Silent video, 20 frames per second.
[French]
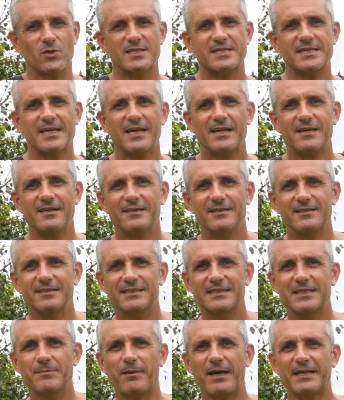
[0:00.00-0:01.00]
et celles
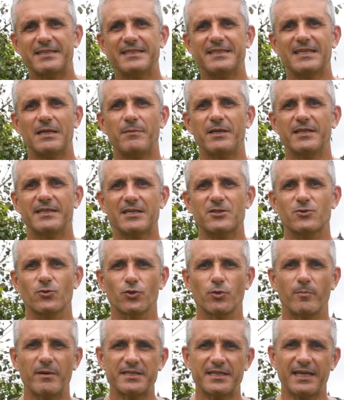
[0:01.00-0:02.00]
qui pratiquent la méditation
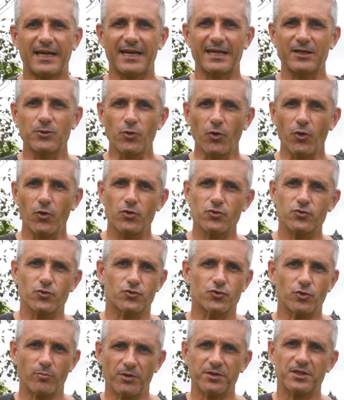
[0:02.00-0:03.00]
de manière rigoureuse ont
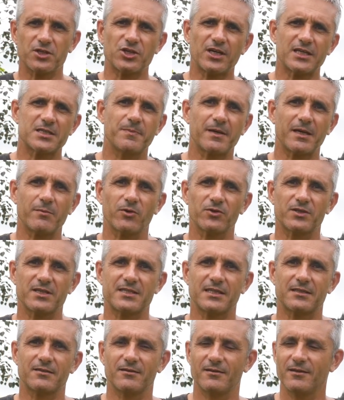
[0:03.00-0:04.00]
sûrement déjà expérimenté
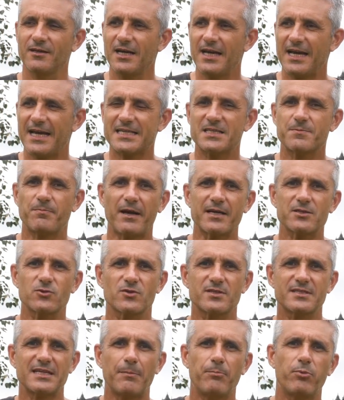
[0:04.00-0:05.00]
cet euh, espace
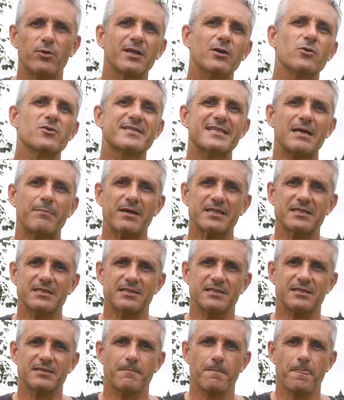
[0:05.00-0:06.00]
aussi appelé le
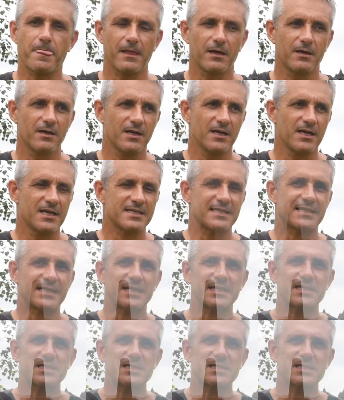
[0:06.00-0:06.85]
samadhi. C'est un